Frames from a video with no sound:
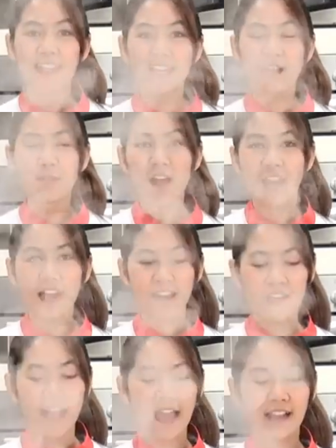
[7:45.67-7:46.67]
เสร็จเรียบร้อยแล้
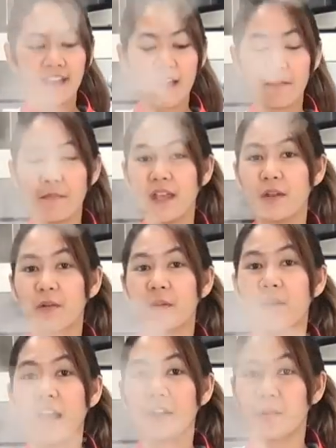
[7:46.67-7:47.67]
วนะคะ กับเมนู
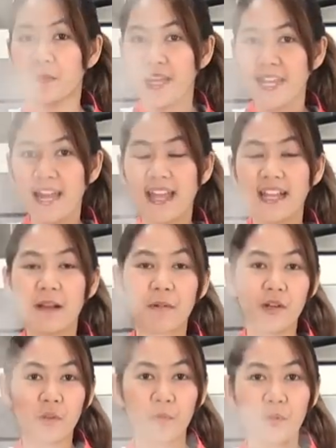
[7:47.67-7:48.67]
ขนมไทยๆกับ
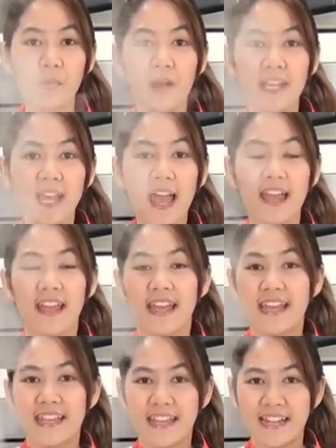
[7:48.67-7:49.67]
ขนมถ้วยค่ะ
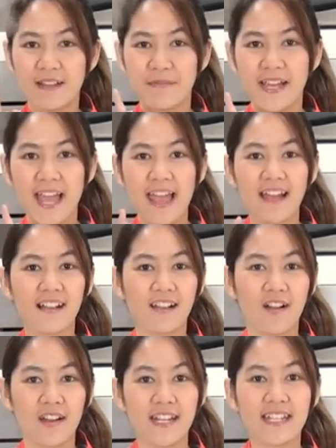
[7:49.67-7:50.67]
อย่าลืมนะคะ
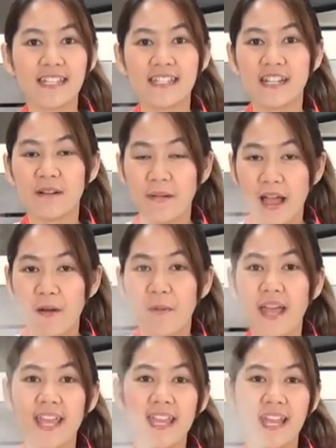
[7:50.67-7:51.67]
ก่อนที่จะเสิร์ฟพัก
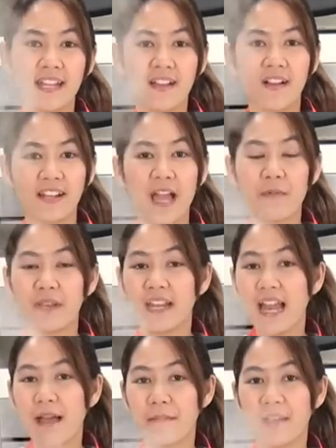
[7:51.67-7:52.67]
ไว้ให้เย็นก่อนค่ะ วัน
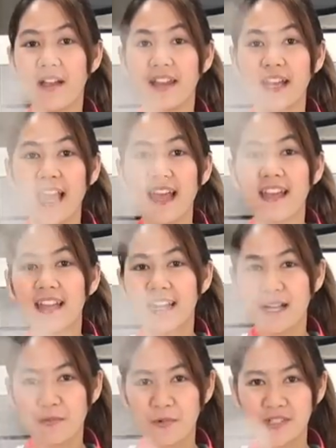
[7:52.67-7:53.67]
นี้ลาไปก่อนนะคะ
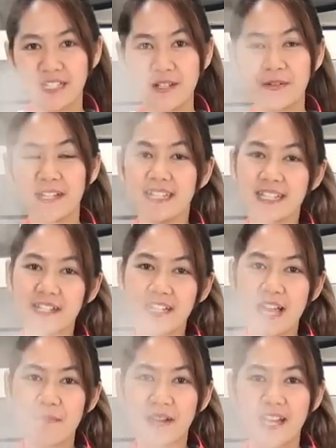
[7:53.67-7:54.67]
กับคนจะเลียกินเชื่อ
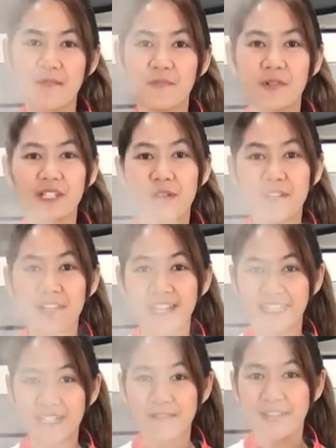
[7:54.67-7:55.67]
ใจไปกับ f o o d t r a v e
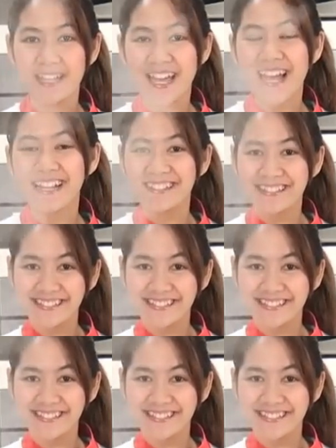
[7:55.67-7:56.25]
l TV ค่ะ